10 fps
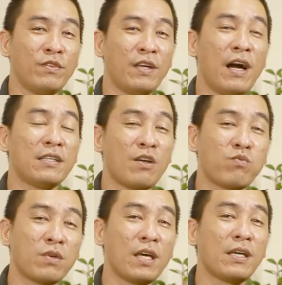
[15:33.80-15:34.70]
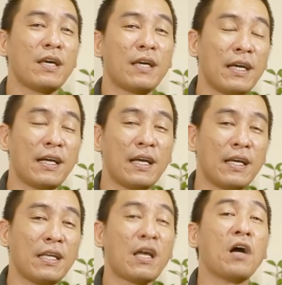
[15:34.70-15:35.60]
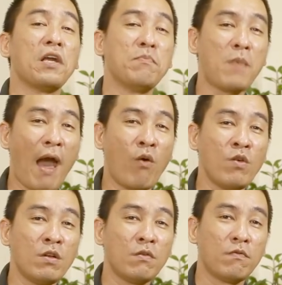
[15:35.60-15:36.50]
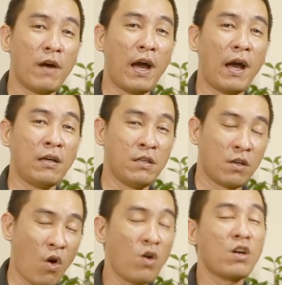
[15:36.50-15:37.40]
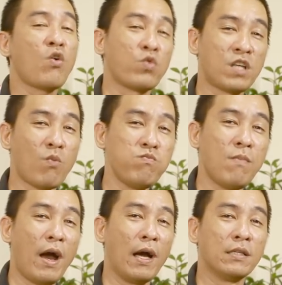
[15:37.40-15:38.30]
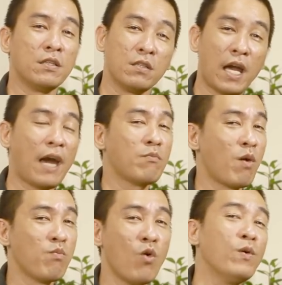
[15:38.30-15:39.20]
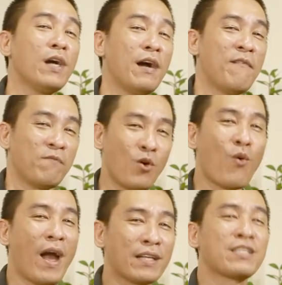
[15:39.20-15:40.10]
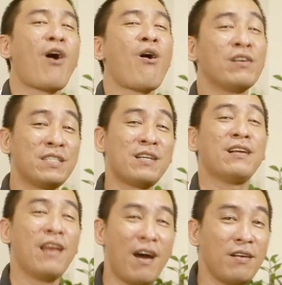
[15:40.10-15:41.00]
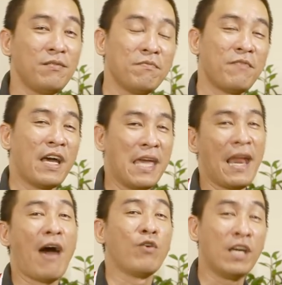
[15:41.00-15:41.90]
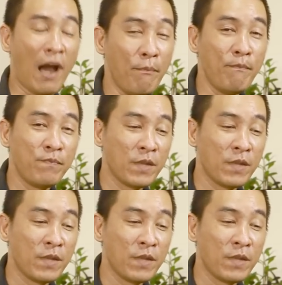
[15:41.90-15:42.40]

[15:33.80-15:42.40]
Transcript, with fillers: à, trong cái cái cái cái cái thời điểm nào và có cái cuộc sống mà như các anh mong muốn ha quan to chức lớn và gia đạo yên ấm